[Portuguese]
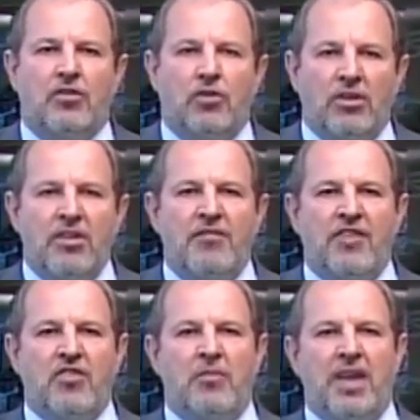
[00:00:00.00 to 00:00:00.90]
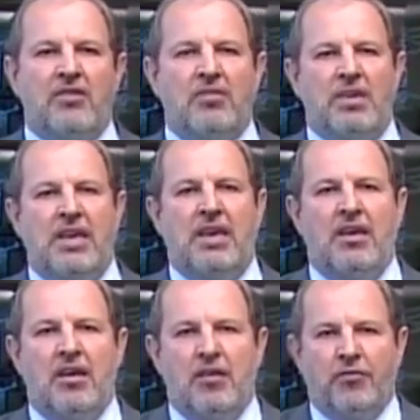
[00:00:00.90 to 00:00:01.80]
Todo investimento
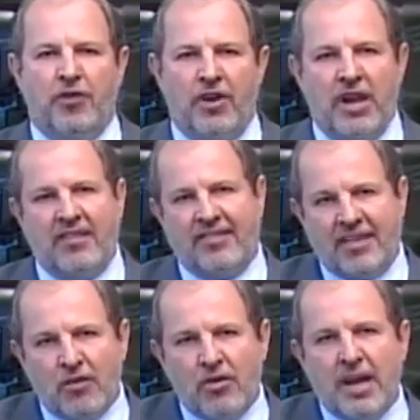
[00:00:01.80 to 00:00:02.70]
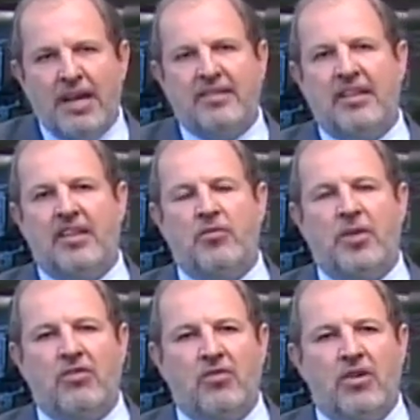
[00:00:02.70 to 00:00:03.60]
que for na segurança das
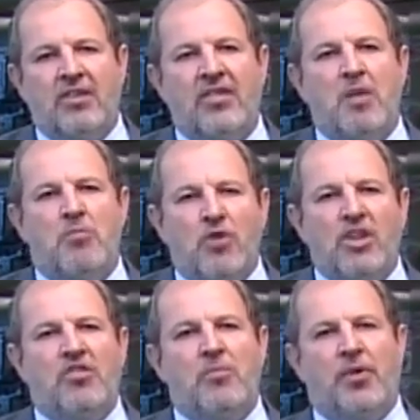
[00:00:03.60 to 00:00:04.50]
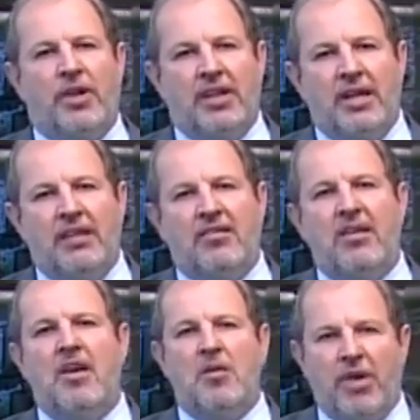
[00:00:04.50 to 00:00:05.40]
pessoas é muito
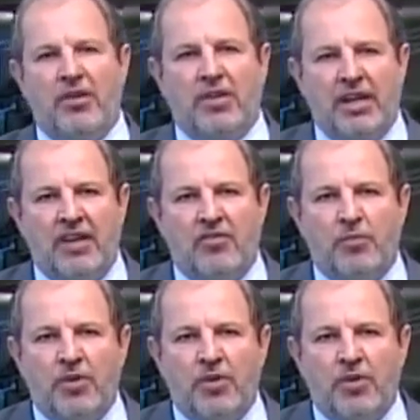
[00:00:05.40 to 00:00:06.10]
importante para o trânsito.